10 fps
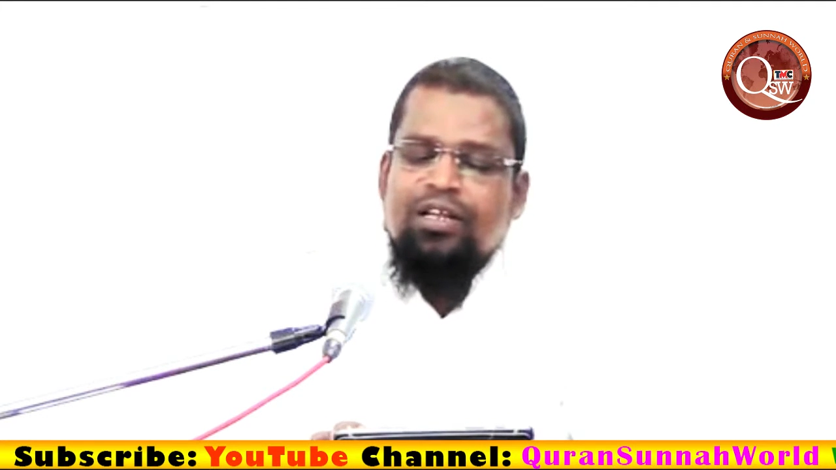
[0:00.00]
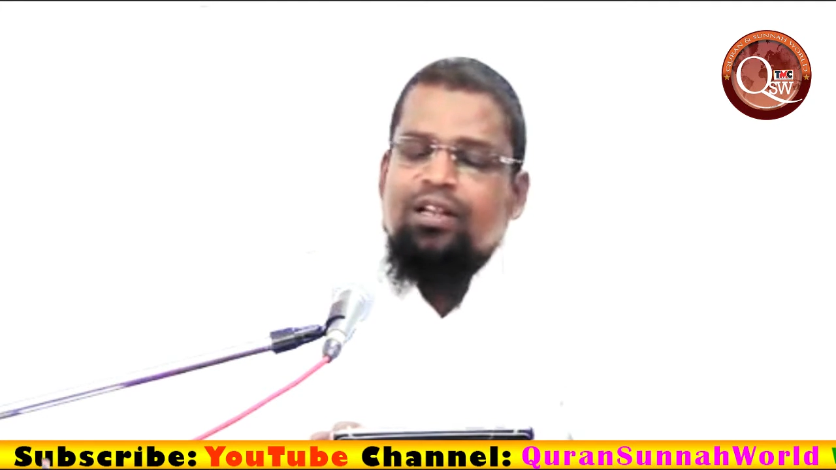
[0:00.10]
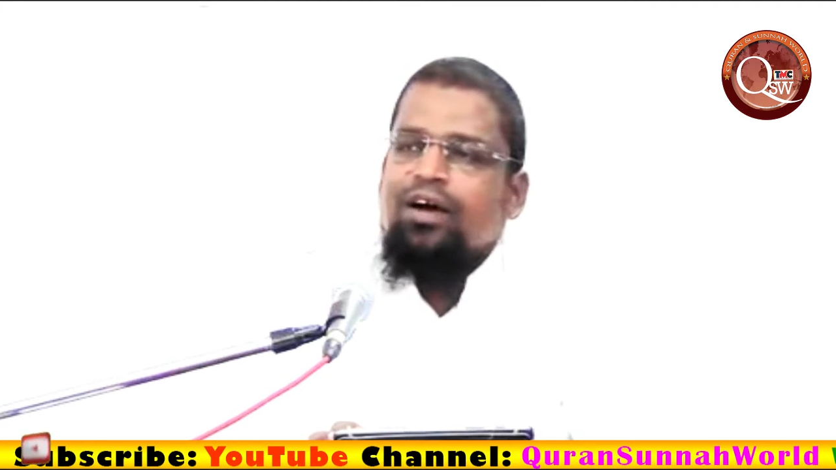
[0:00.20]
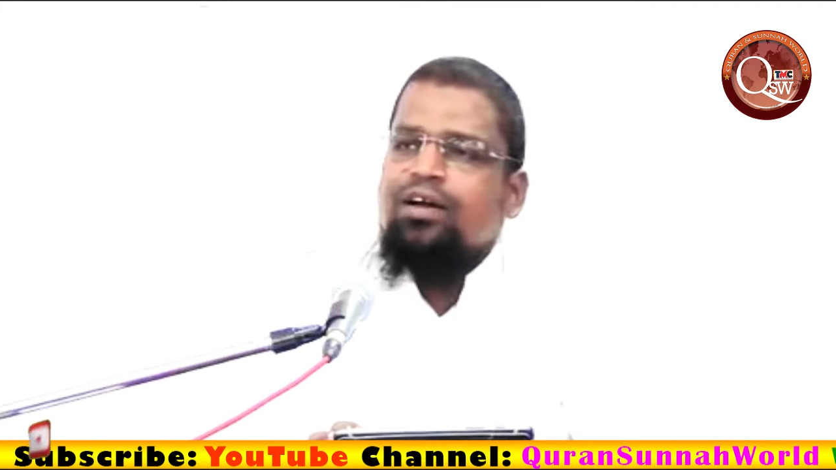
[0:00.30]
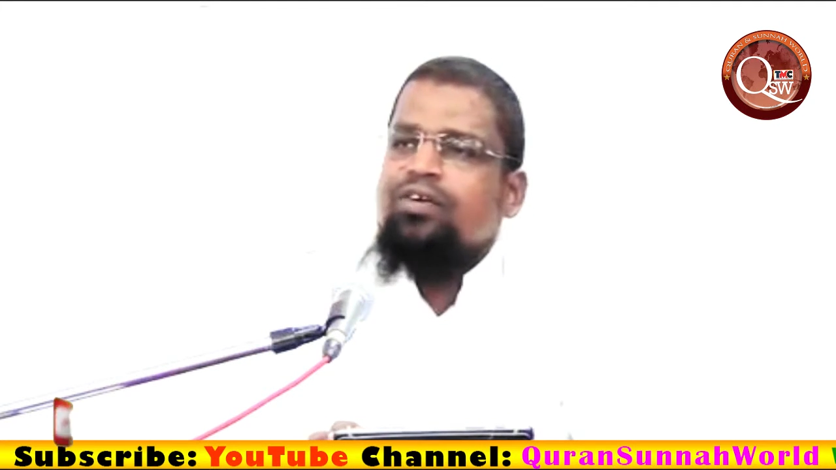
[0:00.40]
ரதி
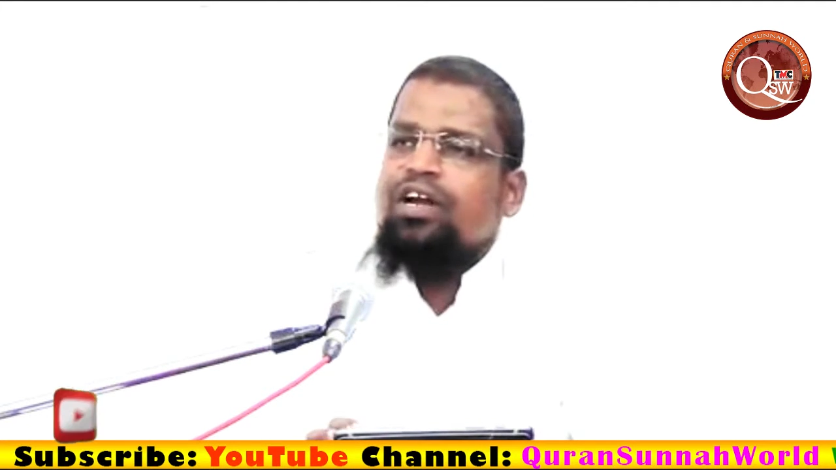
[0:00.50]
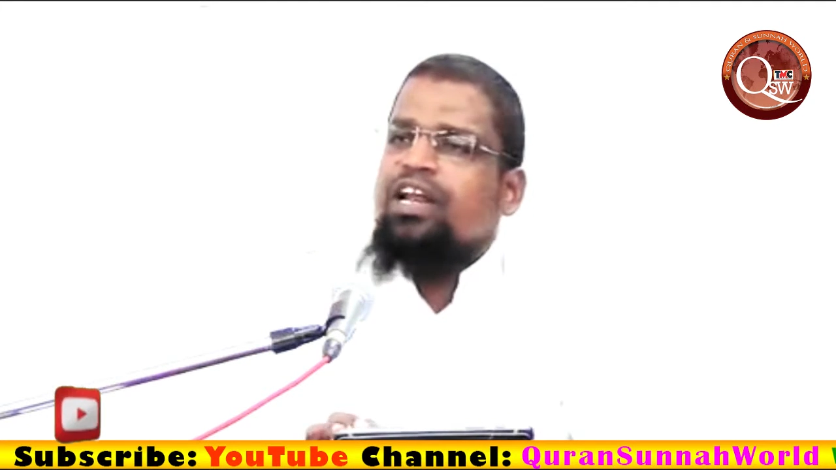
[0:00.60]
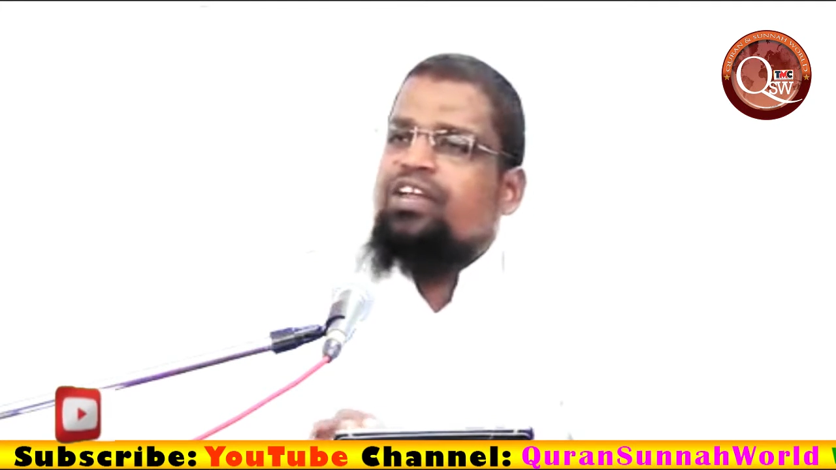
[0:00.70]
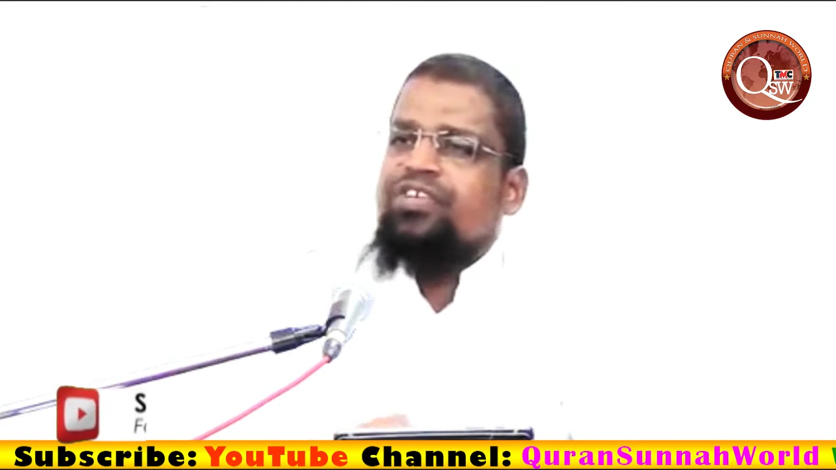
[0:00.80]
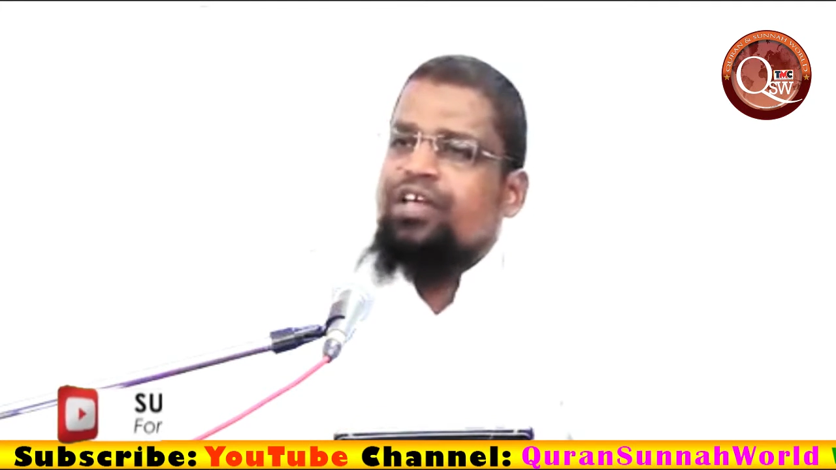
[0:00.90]
அல்லாஹன்
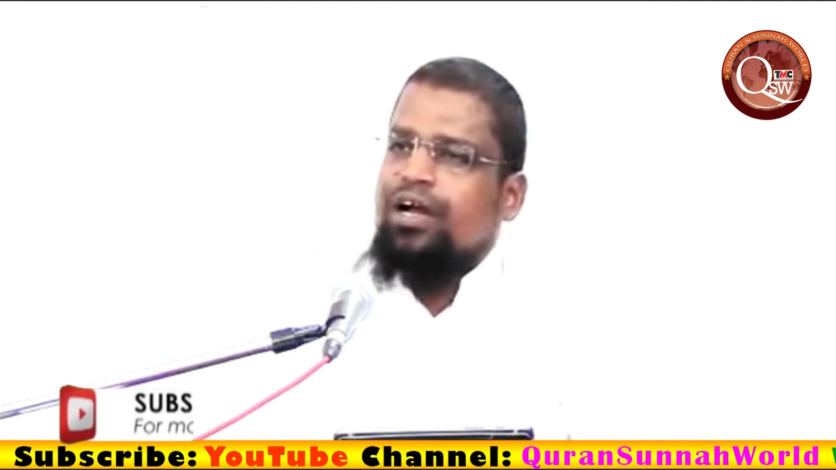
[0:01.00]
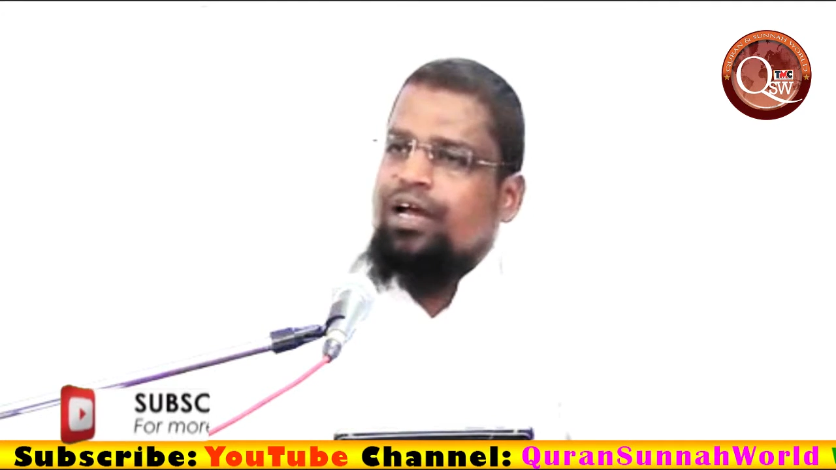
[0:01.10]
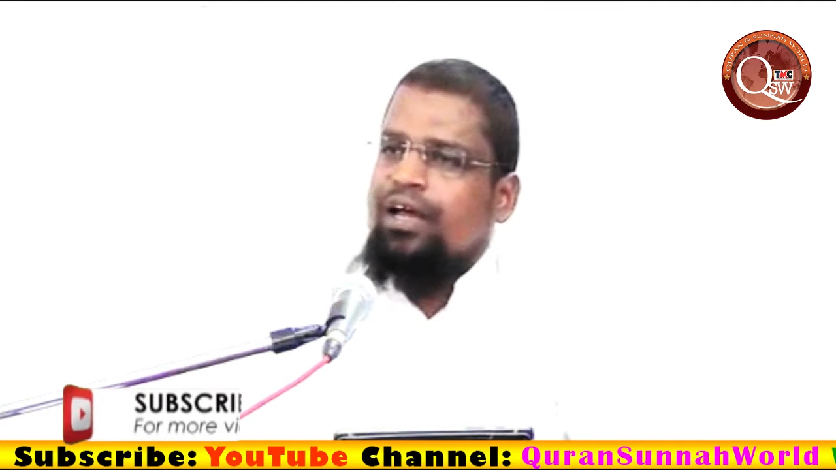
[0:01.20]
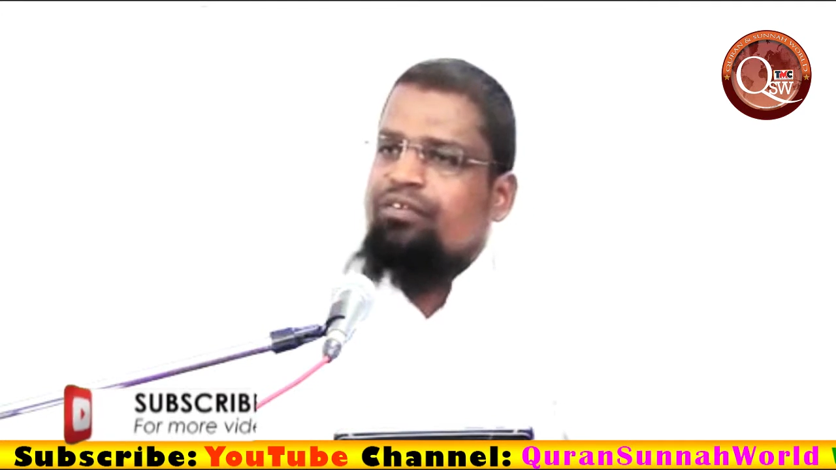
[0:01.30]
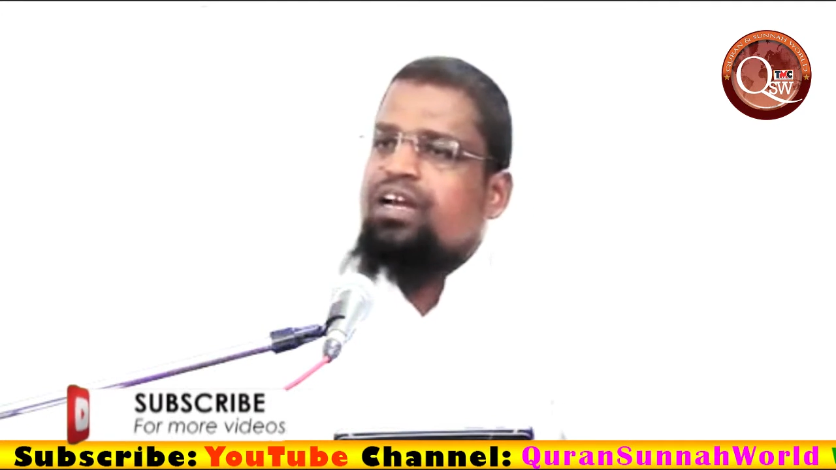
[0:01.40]
அவர்கள் என்ன
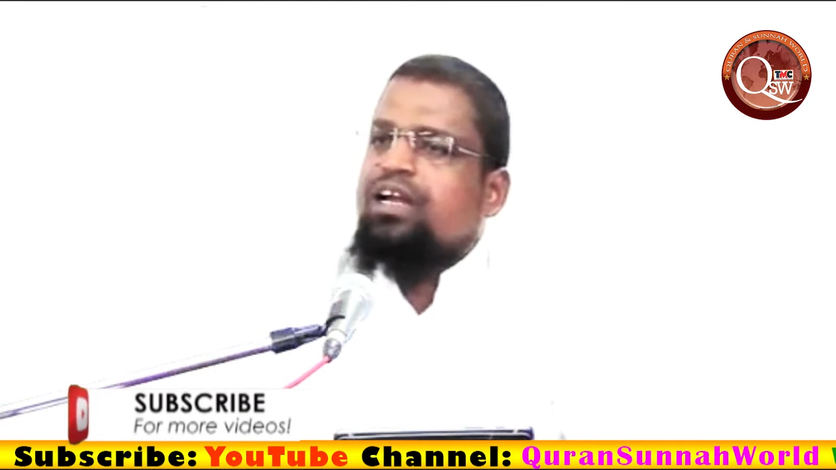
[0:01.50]
செய்கிறாங்க